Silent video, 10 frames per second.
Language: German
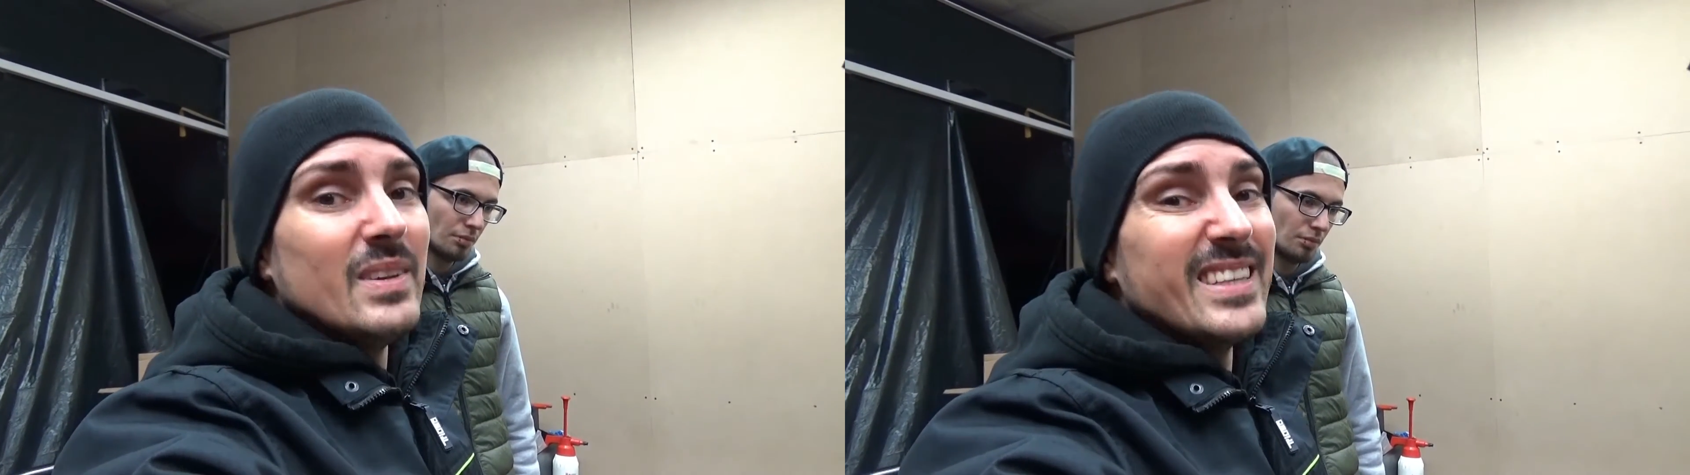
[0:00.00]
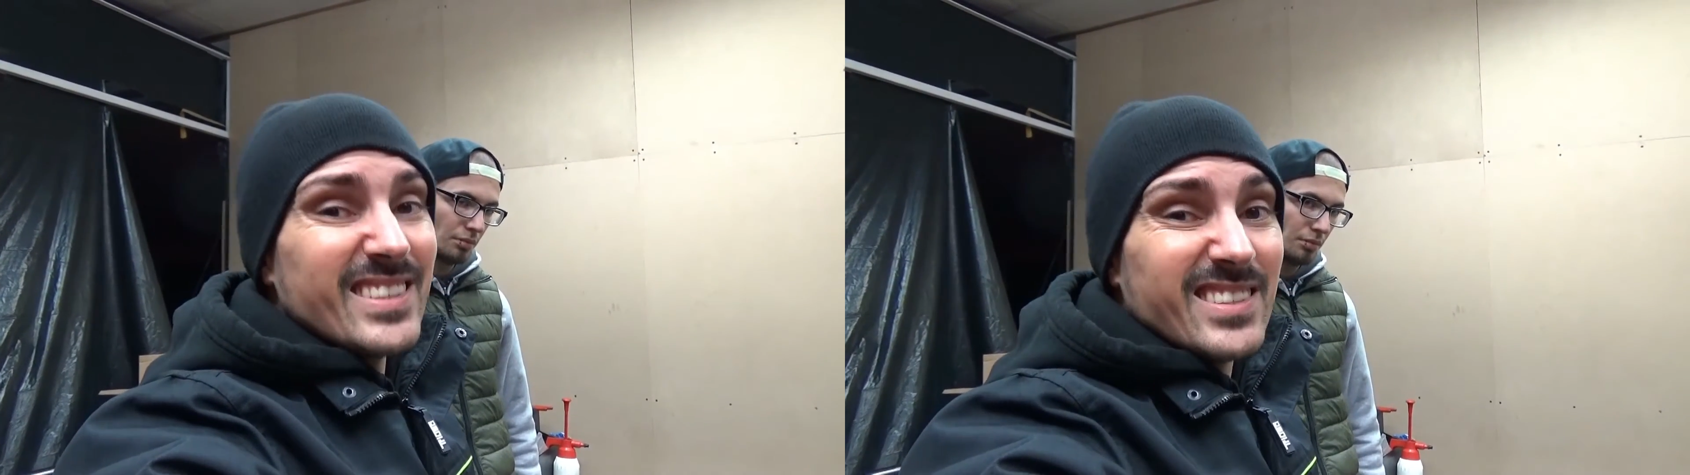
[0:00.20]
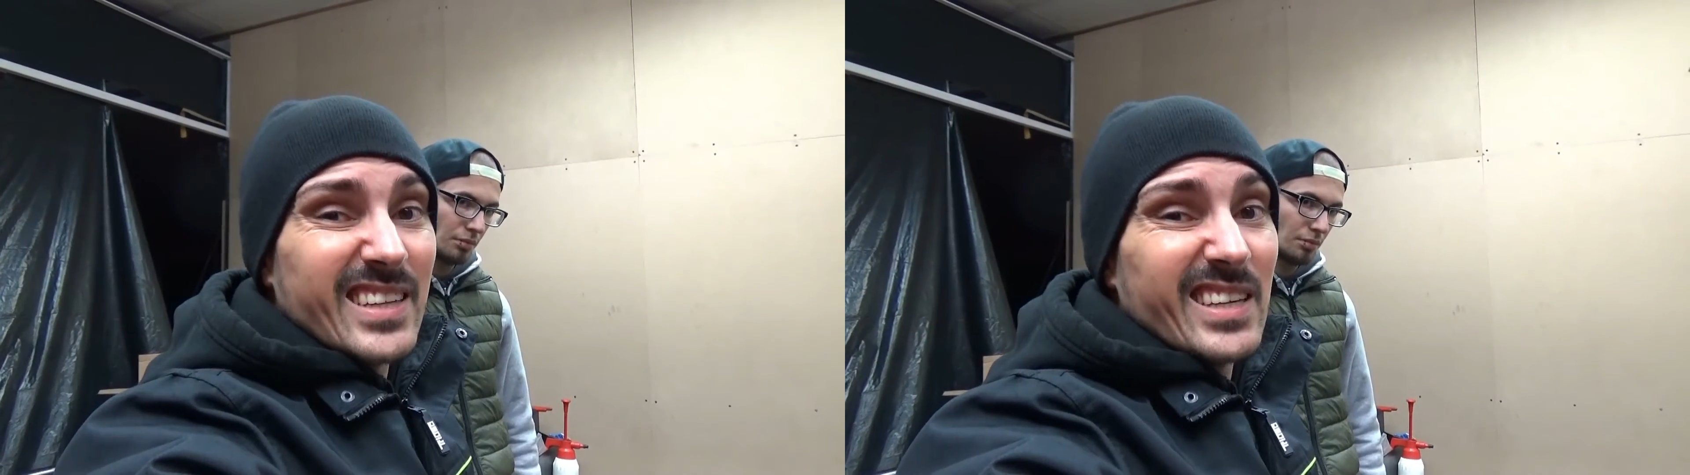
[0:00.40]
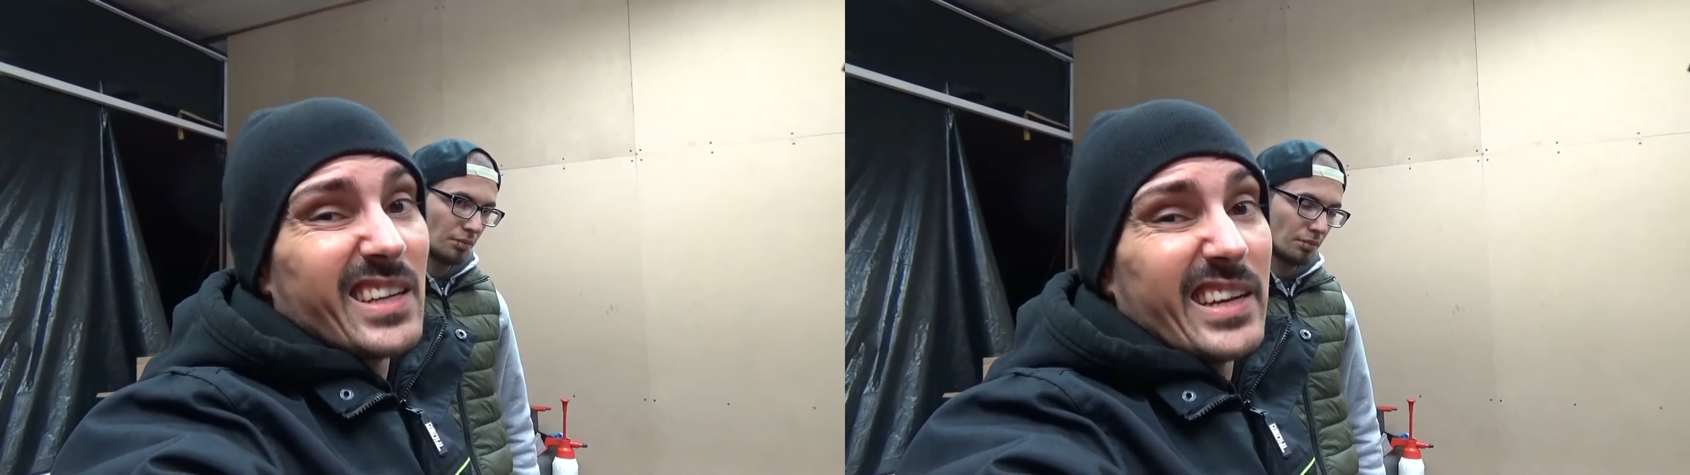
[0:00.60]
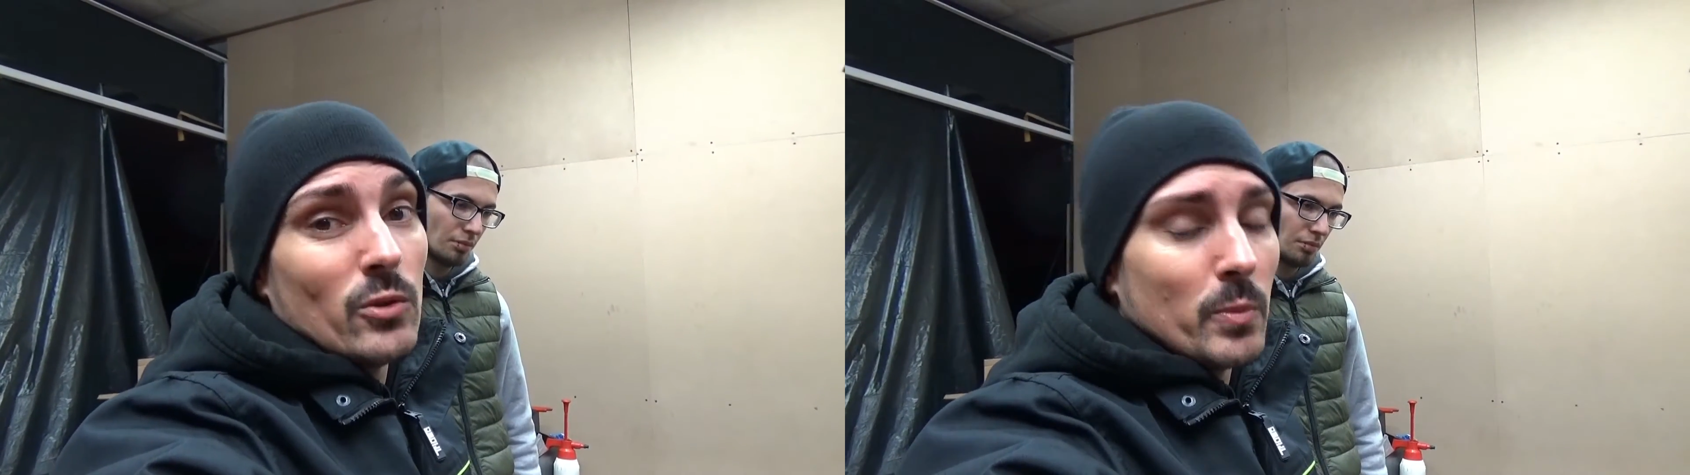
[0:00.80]
Es ist halt
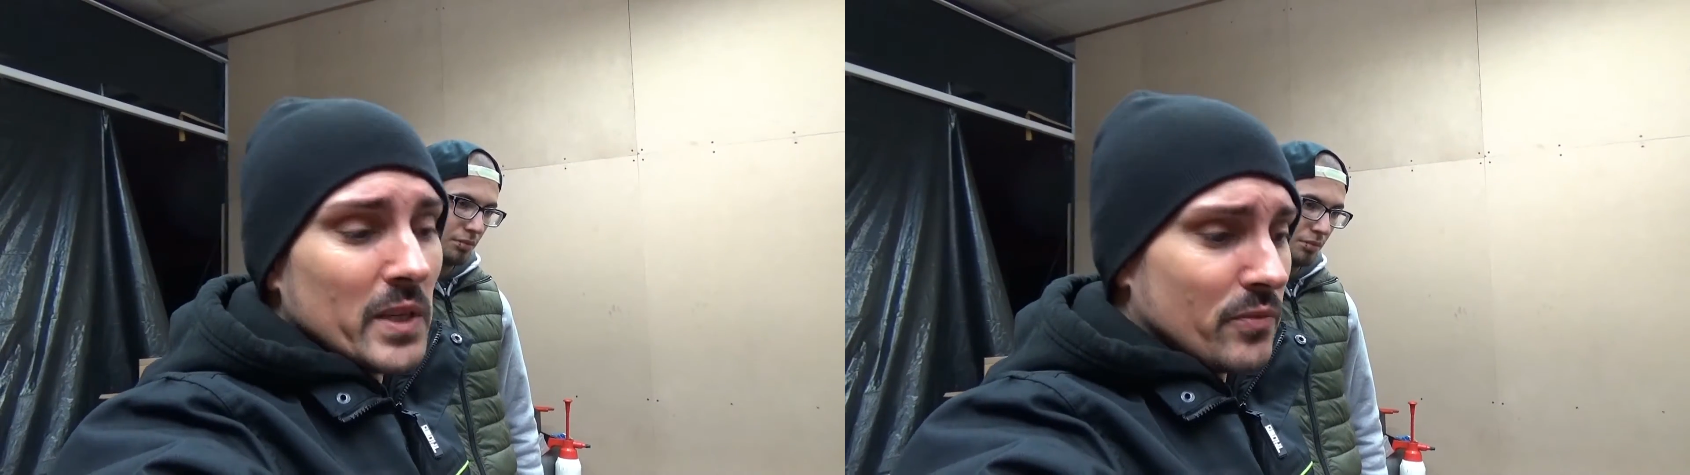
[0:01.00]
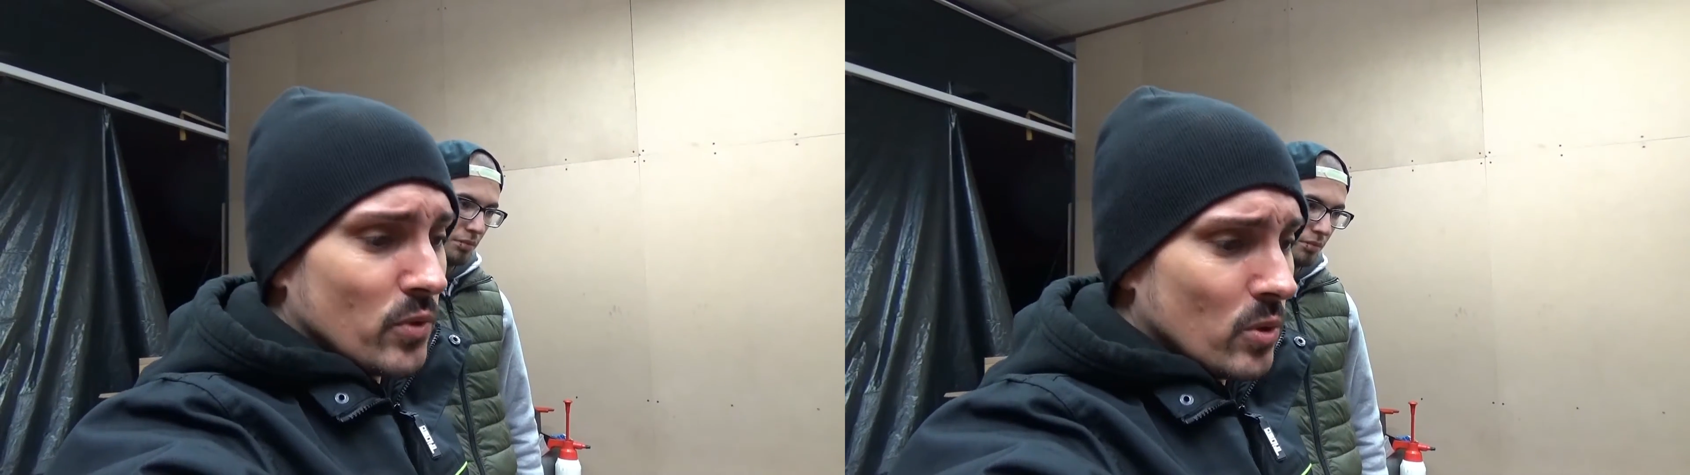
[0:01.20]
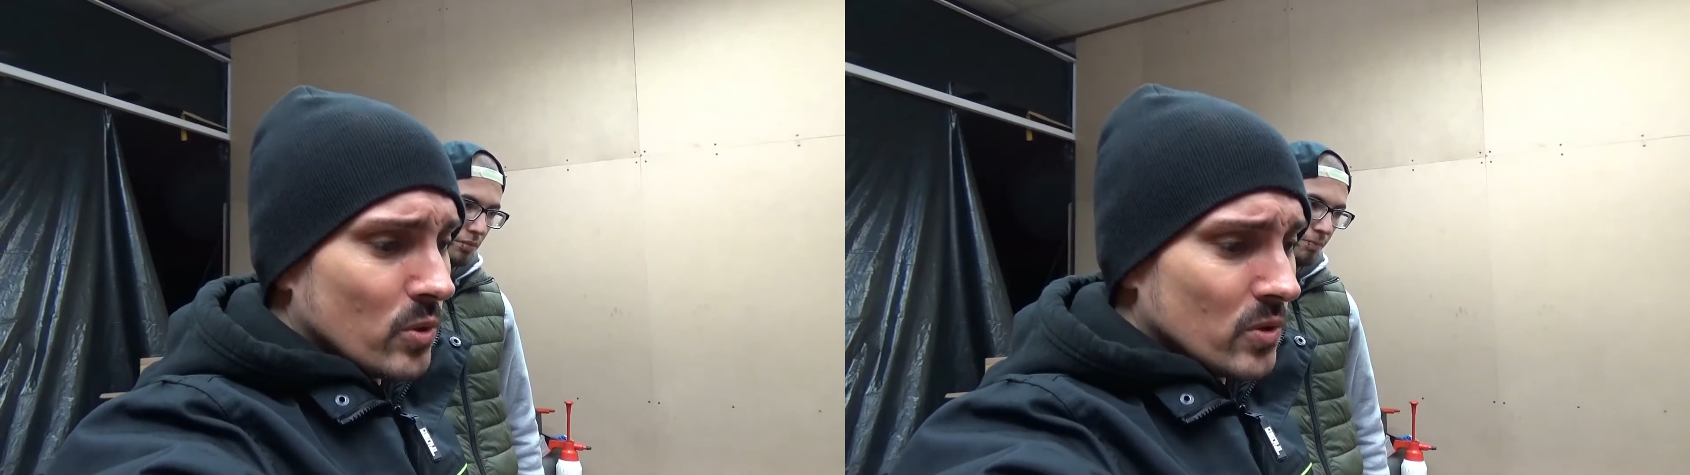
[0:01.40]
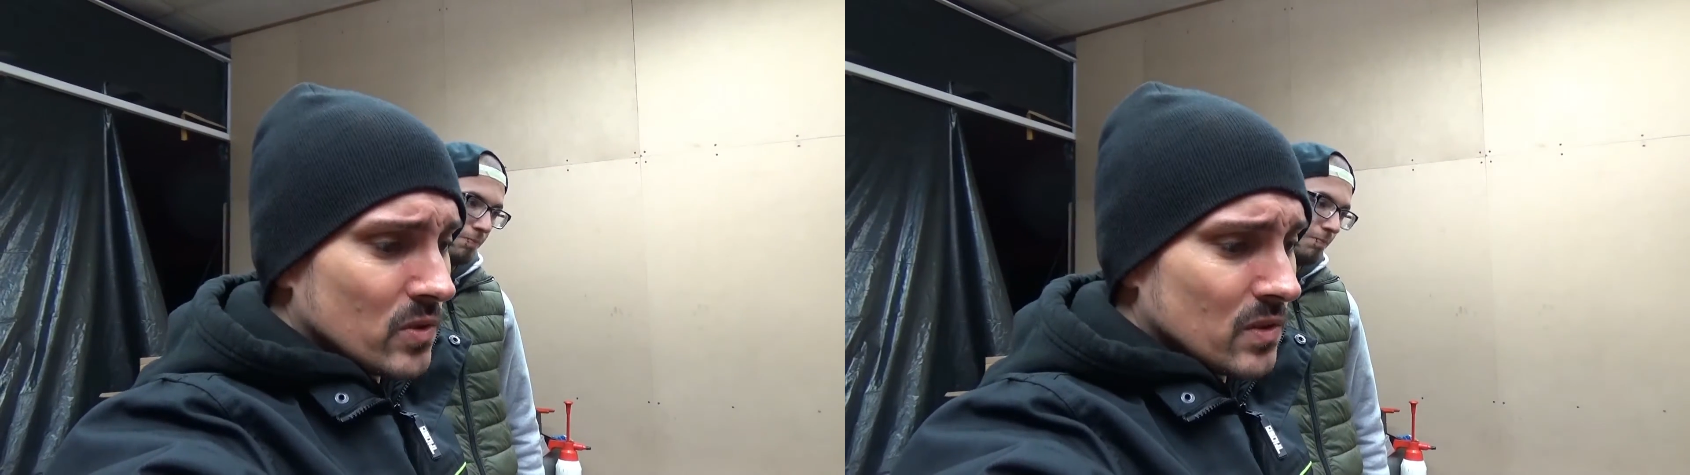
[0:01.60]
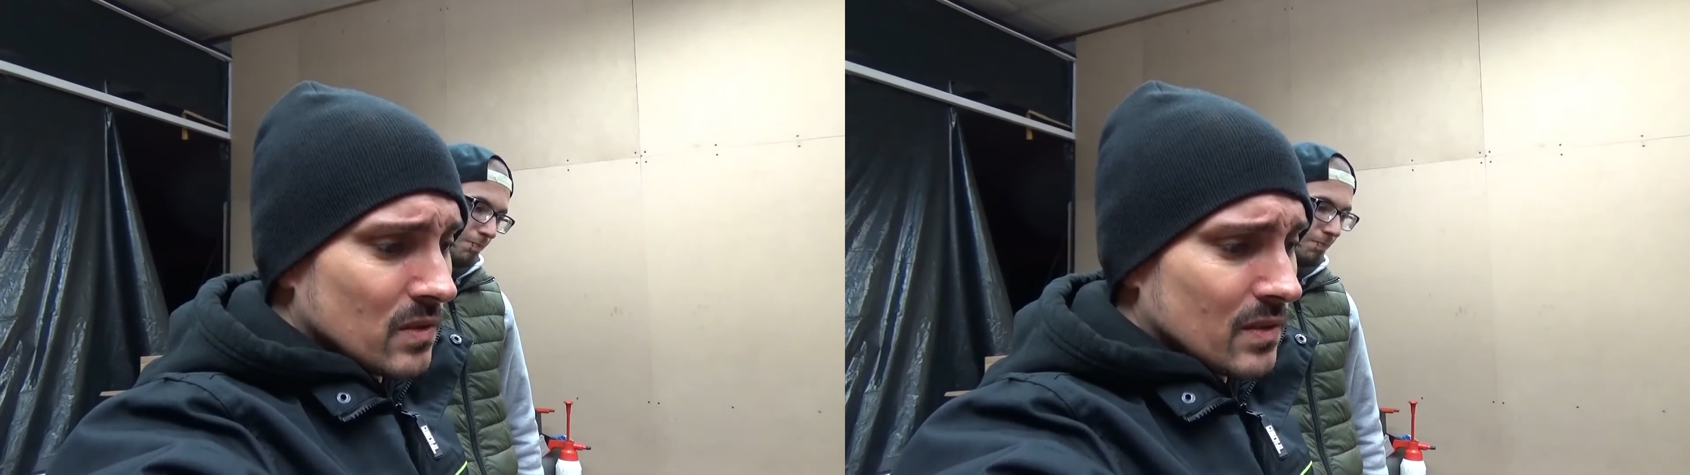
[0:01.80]
ein Hybrid-Fokus.